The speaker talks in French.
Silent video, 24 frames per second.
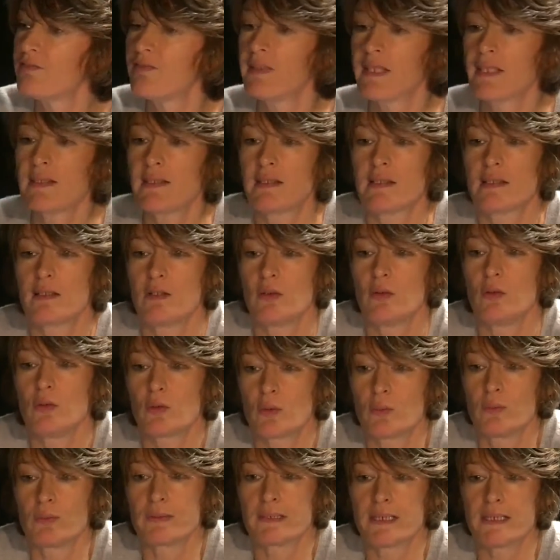qui viennent
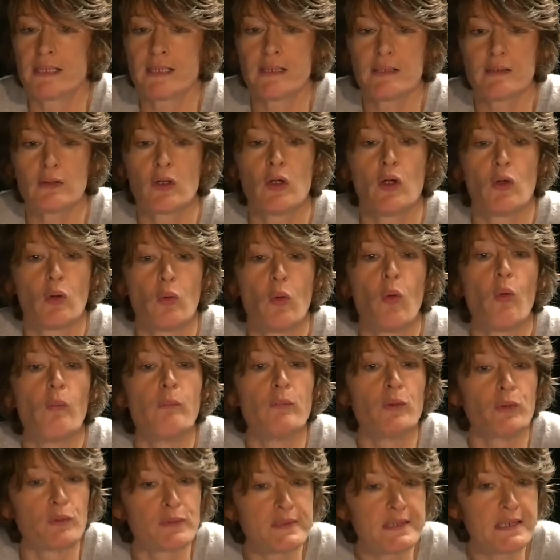le contraindre
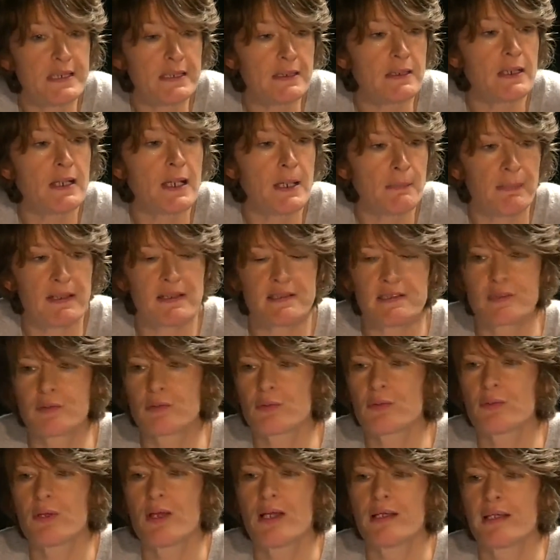au mieux c'est, parce
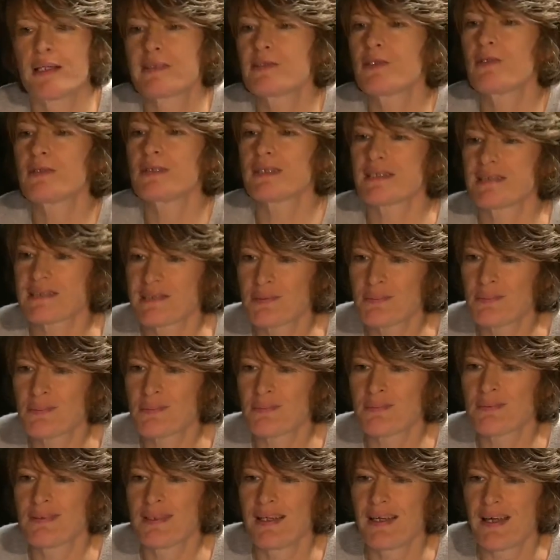que la
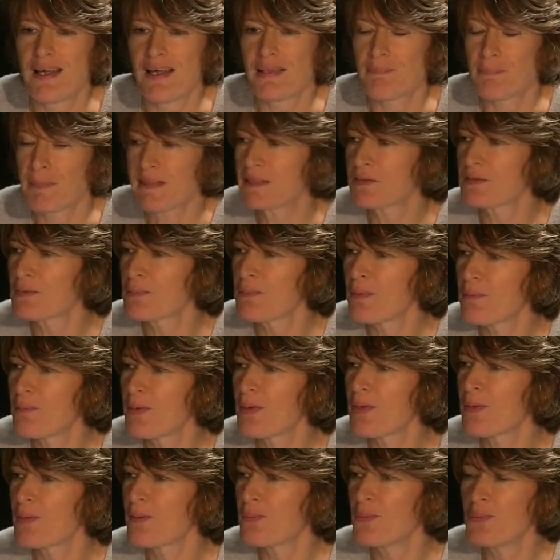tentation, à partir du
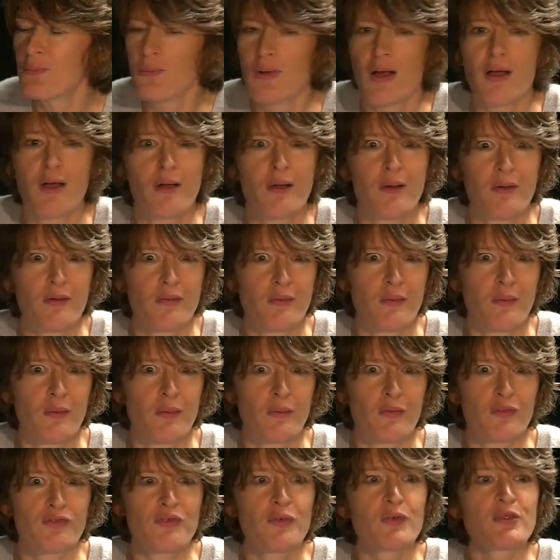moment où
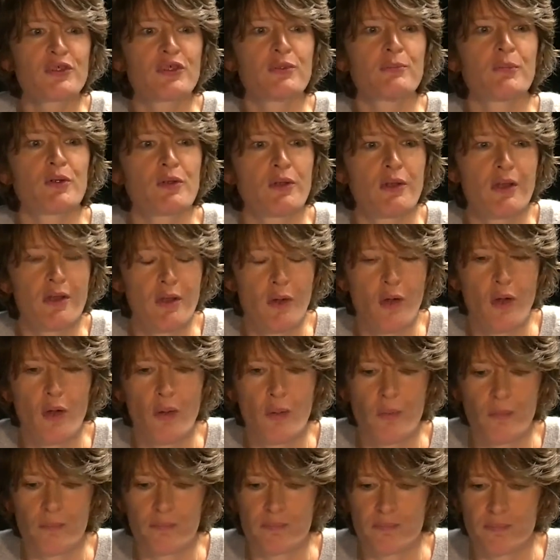le fonctionnement,
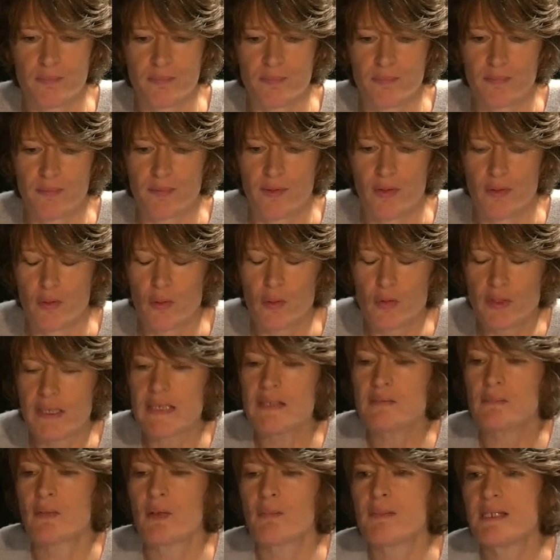euh, le
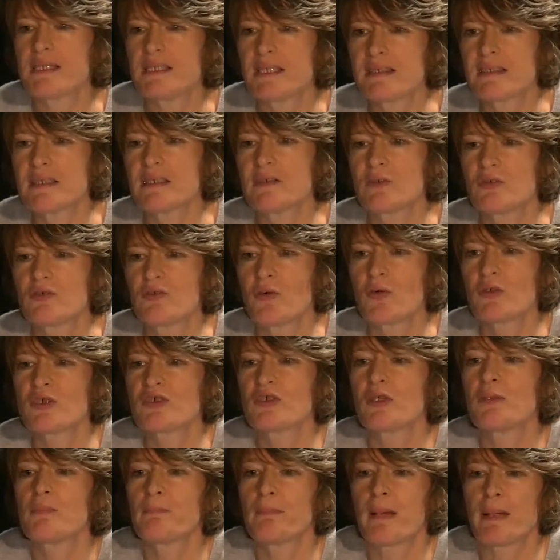traitement médiatique ne
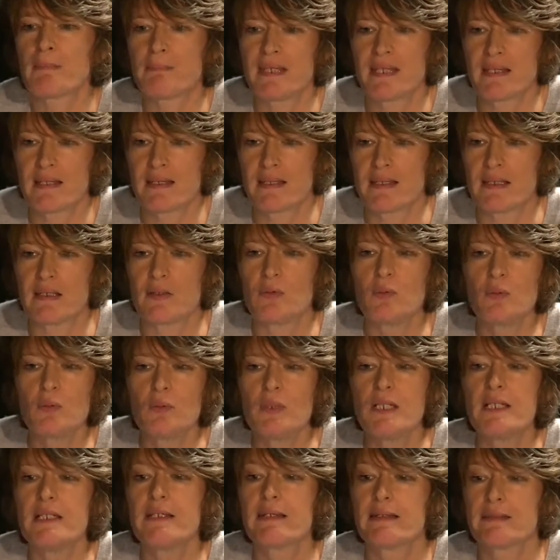fonctionne pas bien et
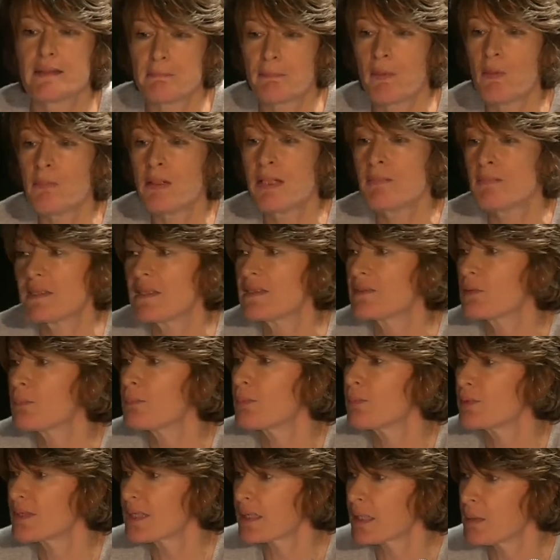où il y a des problèmes qui se
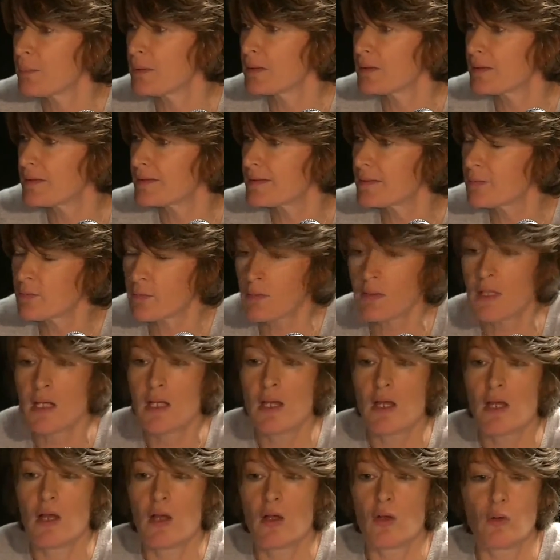posent à répétition,
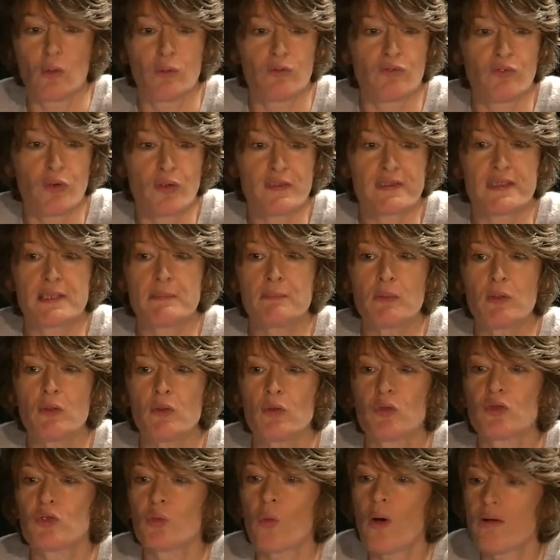forcément
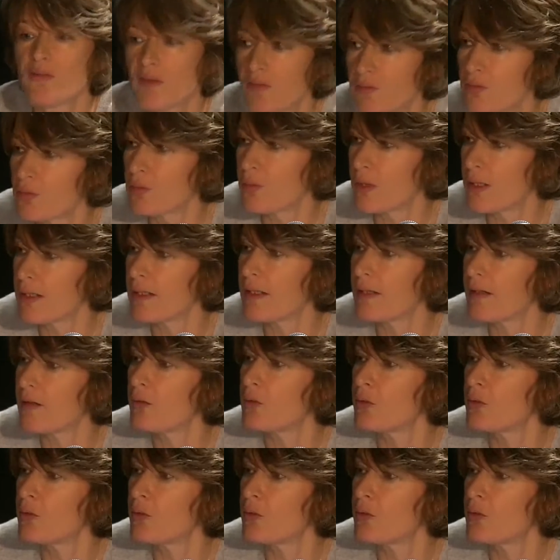le droit va vouloir,